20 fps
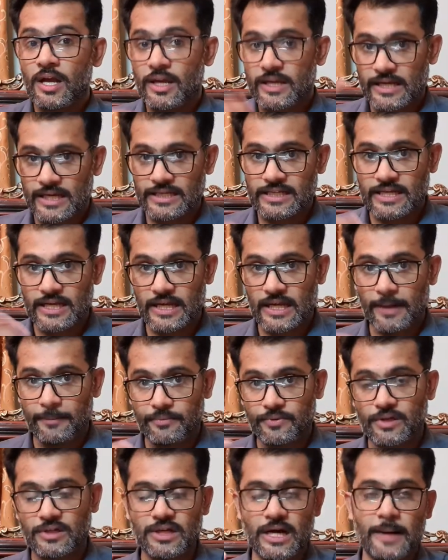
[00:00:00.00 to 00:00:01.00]
यानी कि
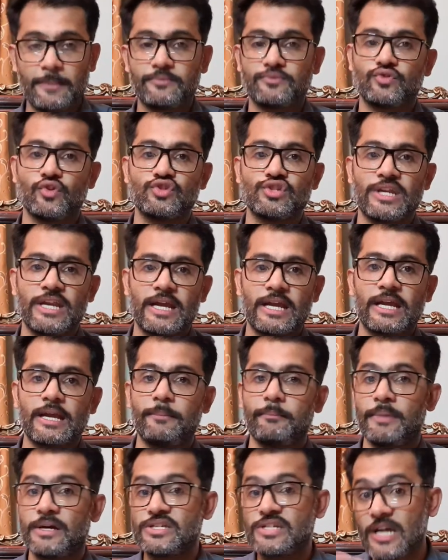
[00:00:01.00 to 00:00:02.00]
आप आप सोच रहे हैं कि
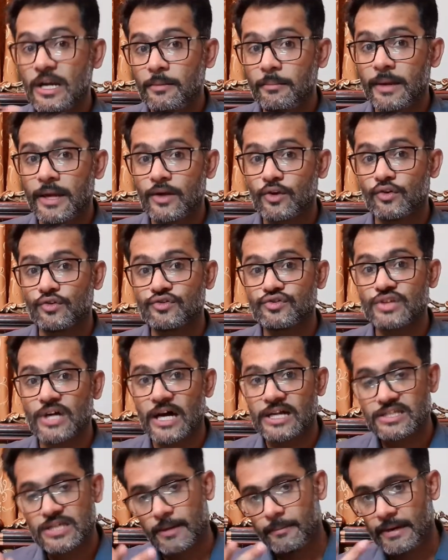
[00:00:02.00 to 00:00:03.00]
बजट में कौन
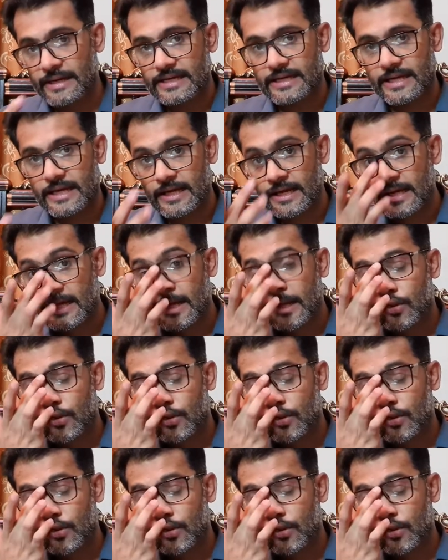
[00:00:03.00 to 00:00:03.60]
सा अच्छा माइक है